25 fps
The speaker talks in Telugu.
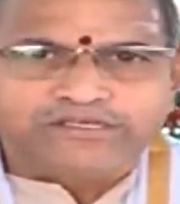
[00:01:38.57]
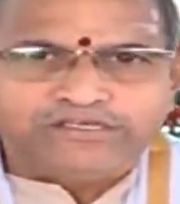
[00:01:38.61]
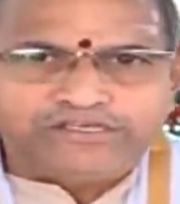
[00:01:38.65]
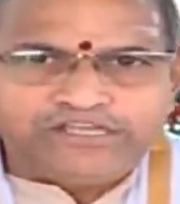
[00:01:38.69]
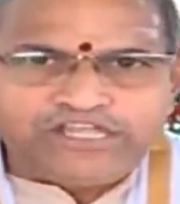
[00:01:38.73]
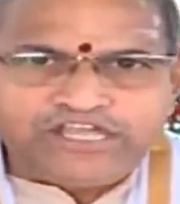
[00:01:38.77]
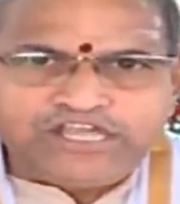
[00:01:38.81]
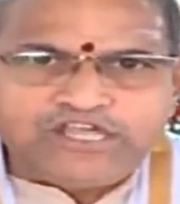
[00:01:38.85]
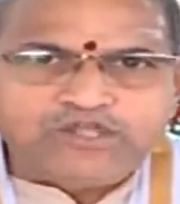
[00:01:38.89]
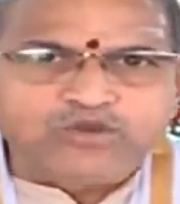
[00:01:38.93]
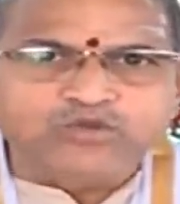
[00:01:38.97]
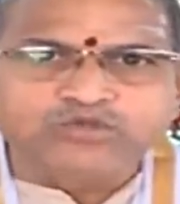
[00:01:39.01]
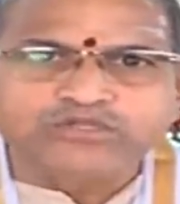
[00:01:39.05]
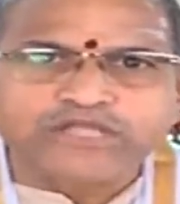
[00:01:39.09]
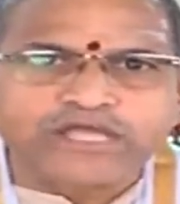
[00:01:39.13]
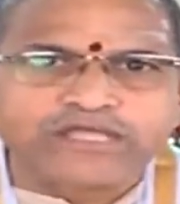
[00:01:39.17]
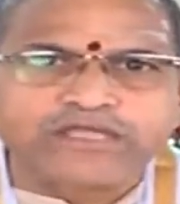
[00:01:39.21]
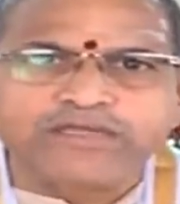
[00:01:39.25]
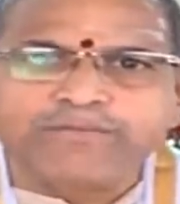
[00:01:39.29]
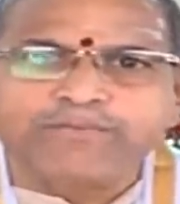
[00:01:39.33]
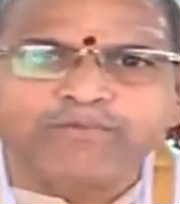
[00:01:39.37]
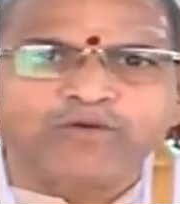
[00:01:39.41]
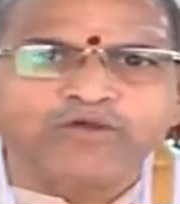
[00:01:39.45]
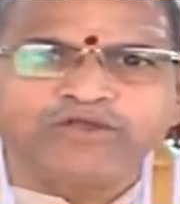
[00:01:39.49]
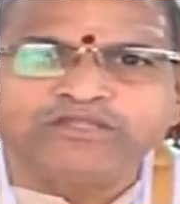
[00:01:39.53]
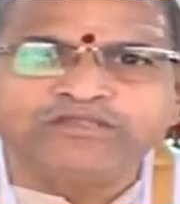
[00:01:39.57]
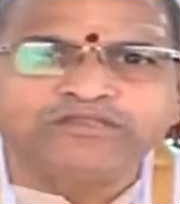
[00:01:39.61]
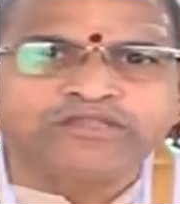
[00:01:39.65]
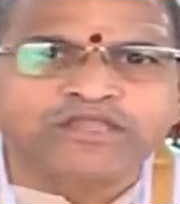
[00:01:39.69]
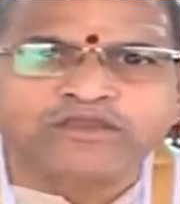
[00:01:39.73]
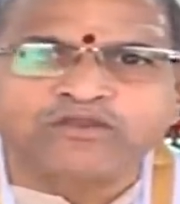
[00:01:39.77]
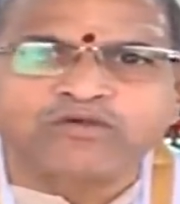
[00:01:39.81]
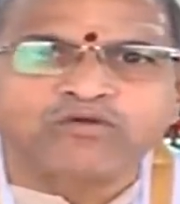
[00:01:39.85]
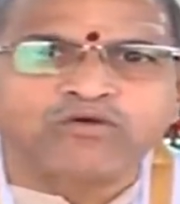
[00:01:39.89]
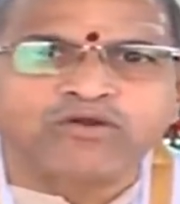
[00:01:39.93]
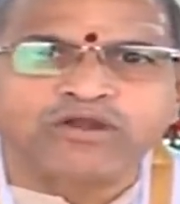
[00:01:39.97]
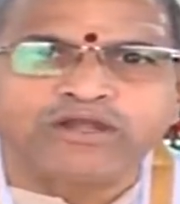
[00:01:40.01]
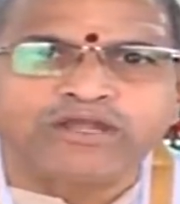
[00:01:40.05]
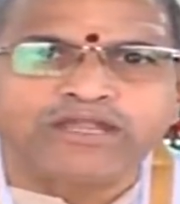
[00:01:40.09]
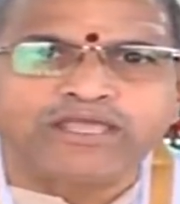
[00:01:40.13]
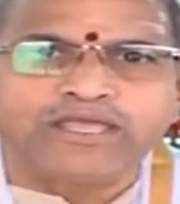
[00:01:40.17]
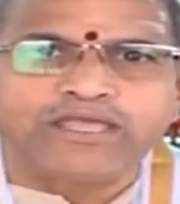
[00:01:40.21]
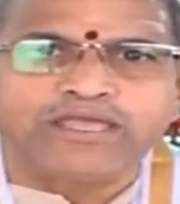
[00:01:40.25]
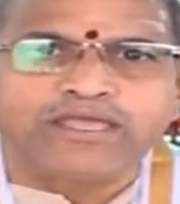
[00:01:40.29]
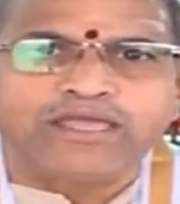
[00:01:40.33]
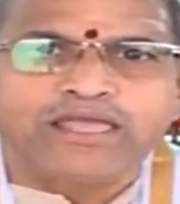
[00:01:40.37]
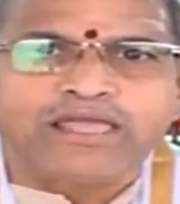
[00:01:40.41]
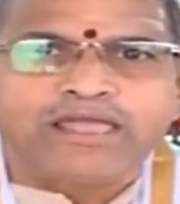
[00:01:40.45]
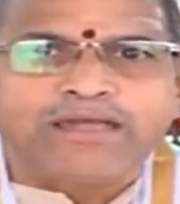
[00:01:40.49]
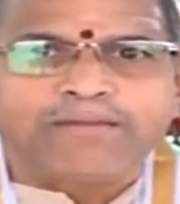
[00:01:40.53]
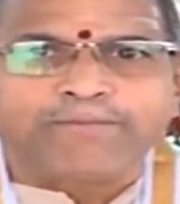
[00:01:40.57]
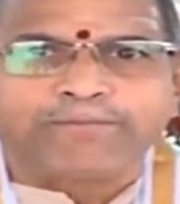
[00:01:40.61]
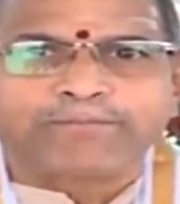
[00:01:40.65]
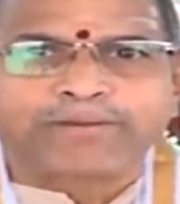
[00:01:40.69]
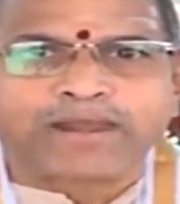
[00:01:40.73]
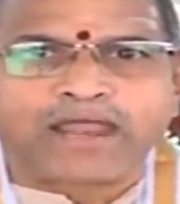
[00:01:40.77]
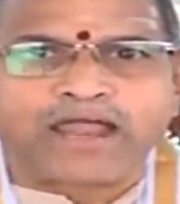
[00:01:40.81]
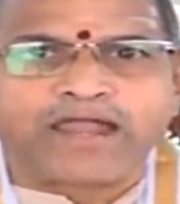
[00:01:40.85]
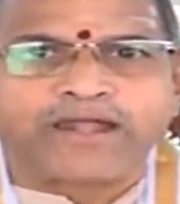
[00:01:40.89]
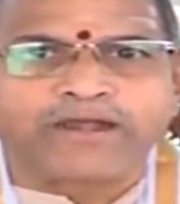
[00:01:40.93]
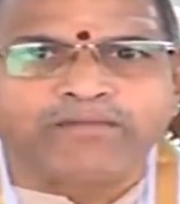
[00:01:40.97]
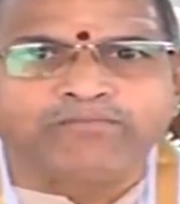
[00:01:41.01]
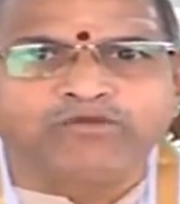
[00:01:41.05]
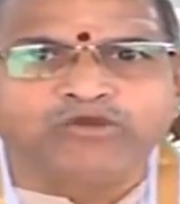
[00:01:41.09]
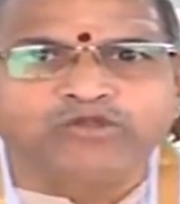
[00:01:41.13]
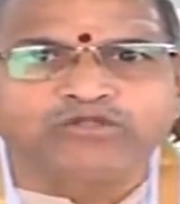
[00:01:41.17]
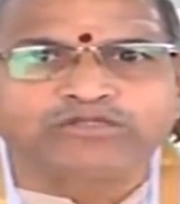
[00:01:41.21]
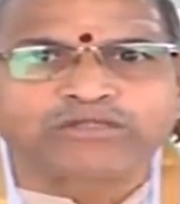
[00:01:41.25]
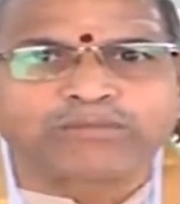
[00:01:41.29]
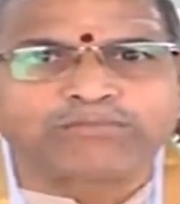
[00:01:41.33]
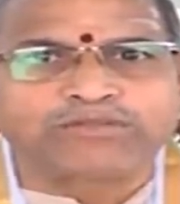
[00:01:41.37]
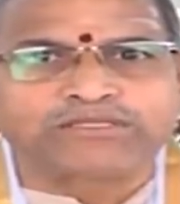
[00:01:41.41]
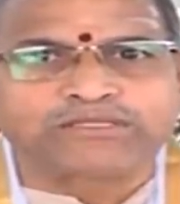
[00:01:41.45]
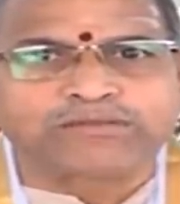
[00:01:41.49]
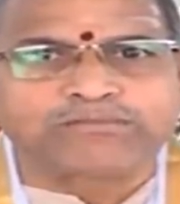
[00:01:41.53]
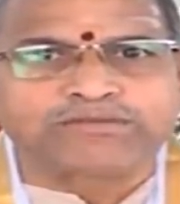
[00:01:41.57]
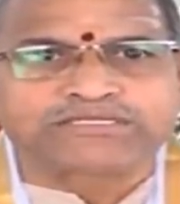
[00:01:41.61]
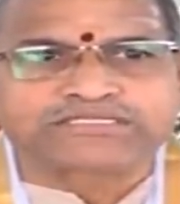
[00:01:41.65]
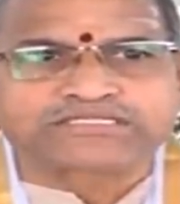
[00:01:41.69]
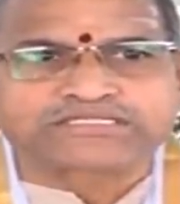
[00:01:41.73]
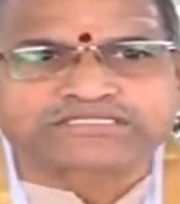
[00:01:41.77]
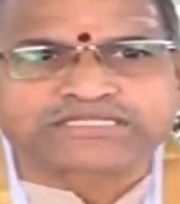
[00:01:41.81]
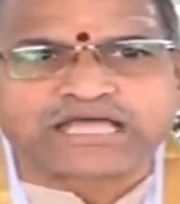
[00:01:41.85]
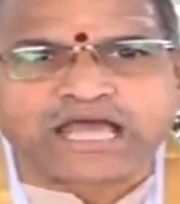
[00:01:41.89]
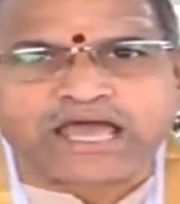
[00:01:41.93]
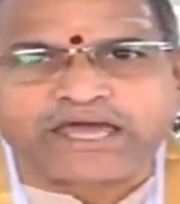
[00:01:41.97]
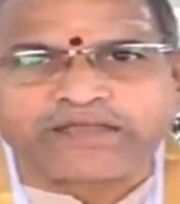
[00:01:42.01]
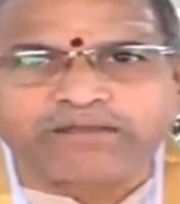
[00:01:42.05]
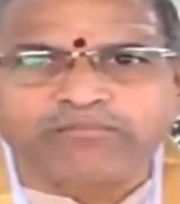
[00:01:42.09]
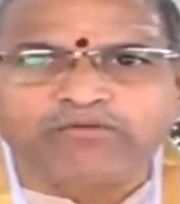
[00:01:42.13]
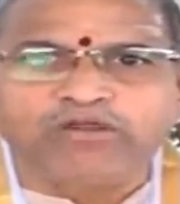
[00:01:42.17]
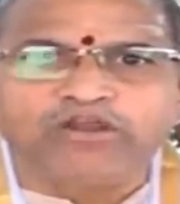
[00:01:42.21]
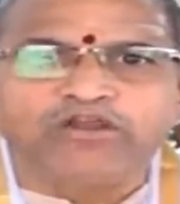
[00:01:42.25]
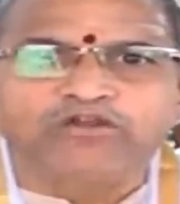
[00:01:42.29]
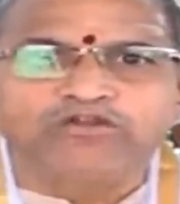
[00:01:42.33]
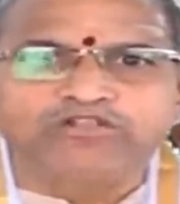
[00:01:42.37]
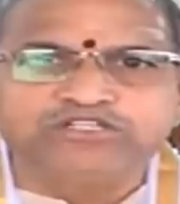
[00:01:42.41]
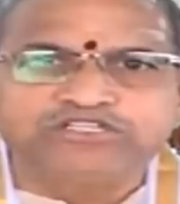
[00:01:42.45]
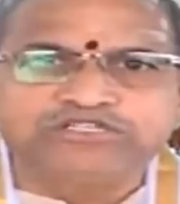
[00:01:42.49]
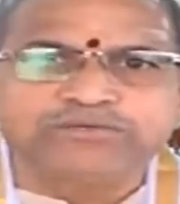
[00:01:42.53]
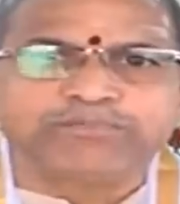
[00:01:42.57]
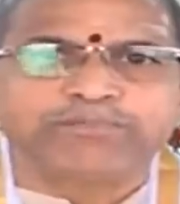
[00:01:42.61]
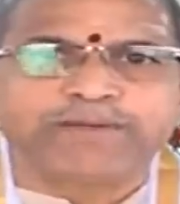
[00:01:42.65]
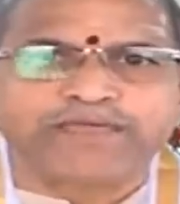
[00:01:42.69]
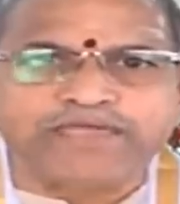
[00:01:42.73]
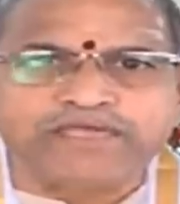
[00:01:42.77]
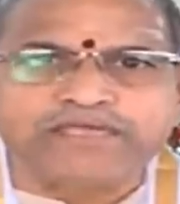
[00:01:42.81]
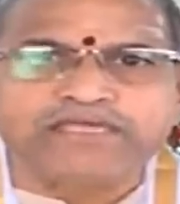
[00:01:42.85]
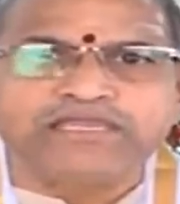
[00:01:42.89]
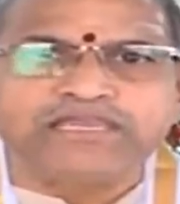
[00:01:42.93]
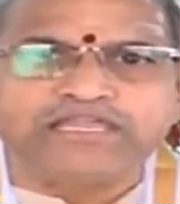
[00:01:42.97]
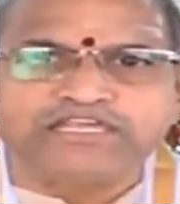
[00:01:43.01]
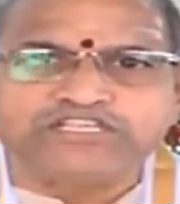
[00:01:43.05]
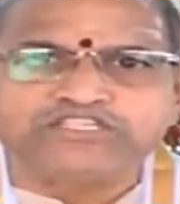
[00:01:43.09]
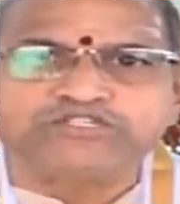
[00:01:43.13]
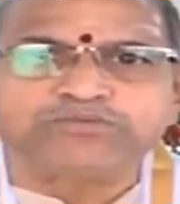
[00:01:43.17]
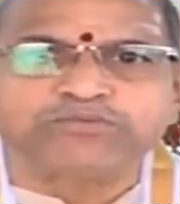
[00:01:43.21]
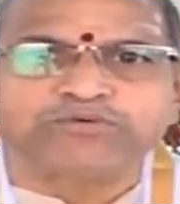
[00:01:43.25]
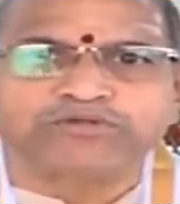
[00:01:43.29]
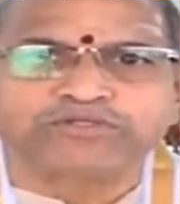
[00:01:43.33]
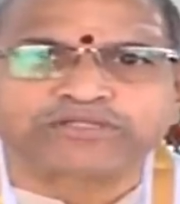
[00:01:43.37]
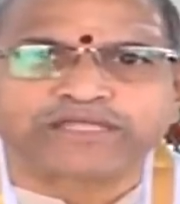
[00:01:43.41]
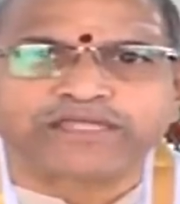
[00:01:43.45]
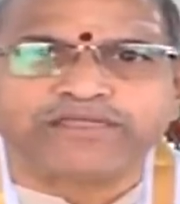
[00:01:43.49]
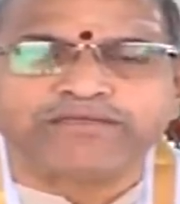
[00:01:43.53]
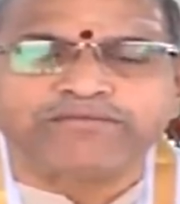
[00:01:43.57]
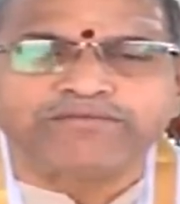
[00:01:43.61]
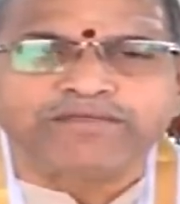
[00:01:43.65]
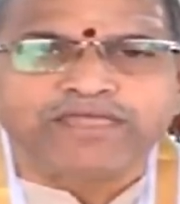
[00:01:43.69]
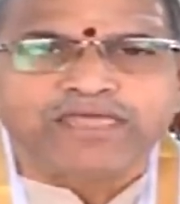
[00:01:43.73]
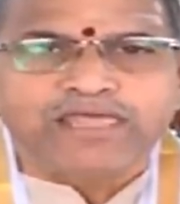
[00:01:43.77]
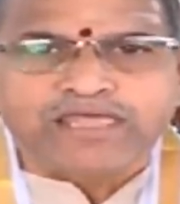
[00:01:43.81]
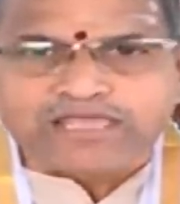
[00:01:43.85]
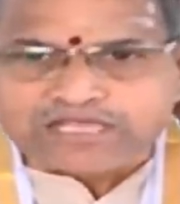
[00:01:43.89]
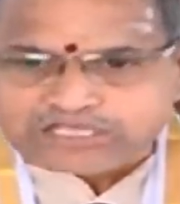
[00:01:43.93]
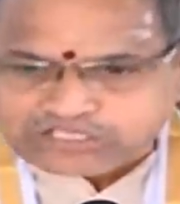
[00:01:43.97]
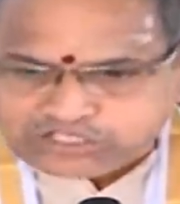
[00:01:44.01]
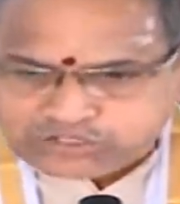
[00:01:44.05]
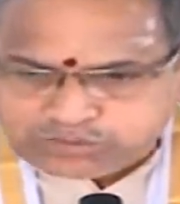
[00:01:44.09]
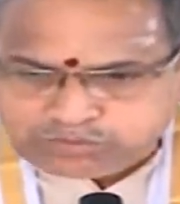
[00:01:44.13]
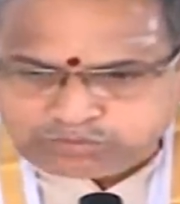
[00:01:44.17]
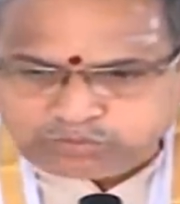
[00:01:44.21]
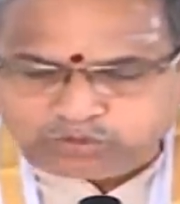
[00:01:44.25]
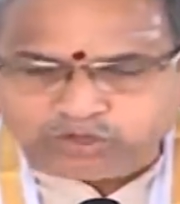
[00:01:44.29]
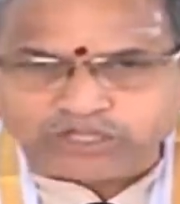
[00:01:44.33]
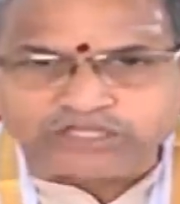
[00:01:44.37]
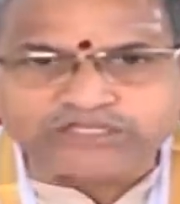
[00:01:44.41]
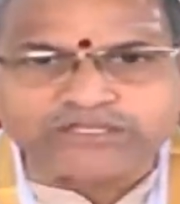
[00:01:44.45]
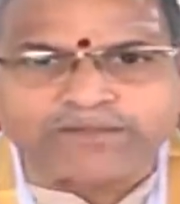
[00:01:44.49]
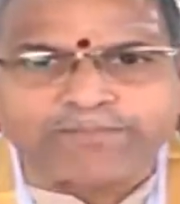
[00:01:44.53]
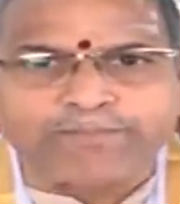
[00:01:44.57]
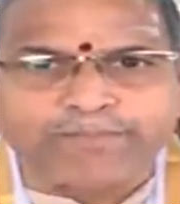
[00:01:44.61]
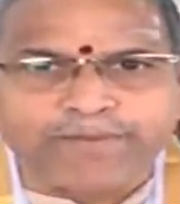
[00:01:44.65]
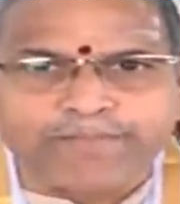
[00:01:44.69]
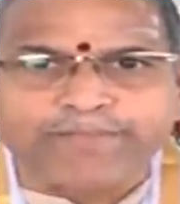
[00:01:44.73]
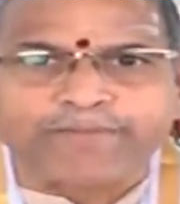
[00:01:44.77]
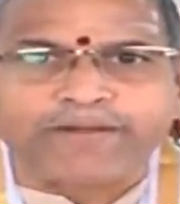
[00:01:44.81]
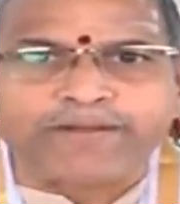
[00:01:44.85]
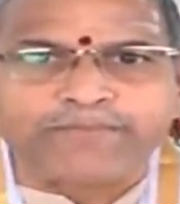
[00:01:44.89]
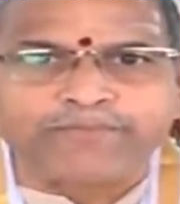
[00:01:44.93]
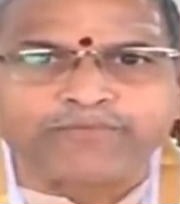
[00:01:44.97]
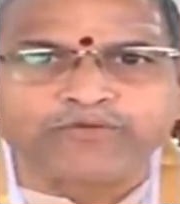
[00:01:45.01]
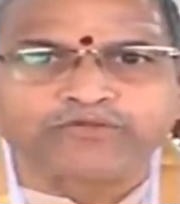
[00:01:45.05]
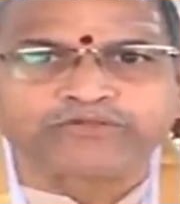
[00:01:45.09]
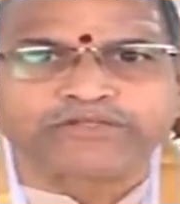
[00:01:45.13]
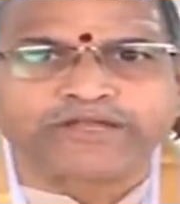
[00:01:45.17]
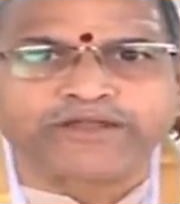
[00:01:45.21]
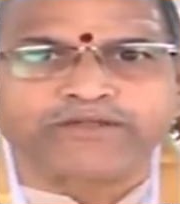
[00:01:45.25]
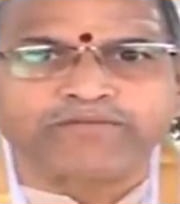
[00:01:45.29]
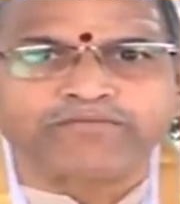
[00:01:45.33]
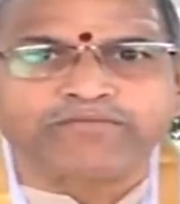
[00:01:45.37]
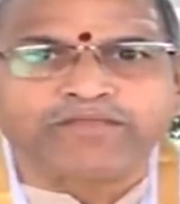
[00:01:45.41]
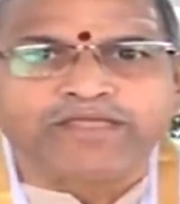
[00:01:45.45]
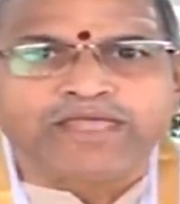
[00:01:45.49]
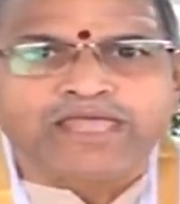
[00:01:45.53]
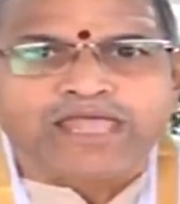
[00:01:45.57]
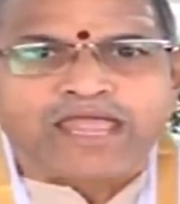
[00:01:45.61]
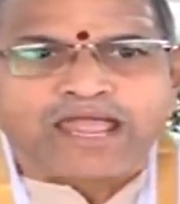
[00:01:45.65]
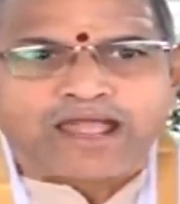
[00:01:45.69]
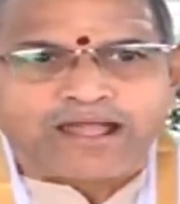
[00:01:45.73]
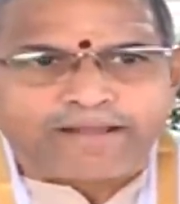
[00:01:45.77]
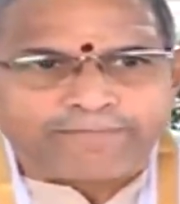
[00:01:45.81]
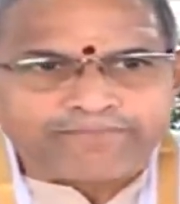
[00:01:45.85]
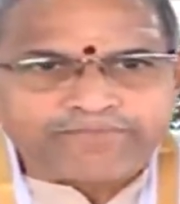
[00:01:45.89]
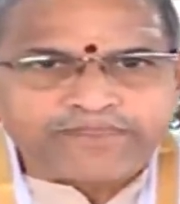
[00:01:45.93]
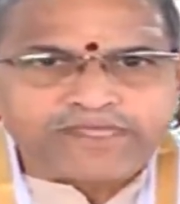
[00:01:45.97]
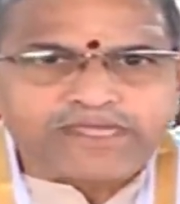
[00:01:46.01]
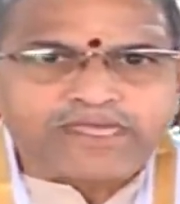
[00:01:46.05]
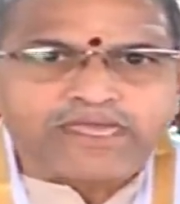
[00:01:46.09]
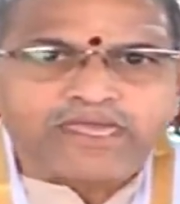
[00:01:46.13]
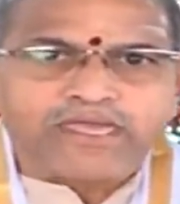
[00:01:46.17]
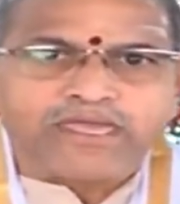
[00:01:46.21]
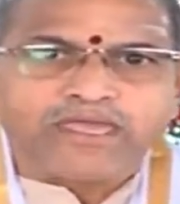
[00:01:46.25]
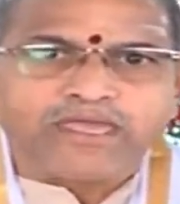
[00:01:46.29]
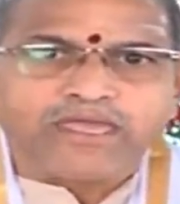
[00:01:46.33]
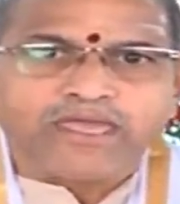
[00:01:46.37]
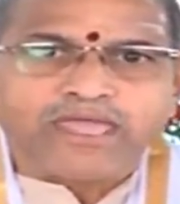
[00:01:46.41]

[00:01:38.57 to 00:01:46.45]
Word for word: నీరు తగ్గిపోయిందనుకోండి ప్రాణములు తమ తమ స్థానముల నుంచి పైకి లేచిపోతాయి స్పృహ తప్పి పడిపోతాడు అందుకే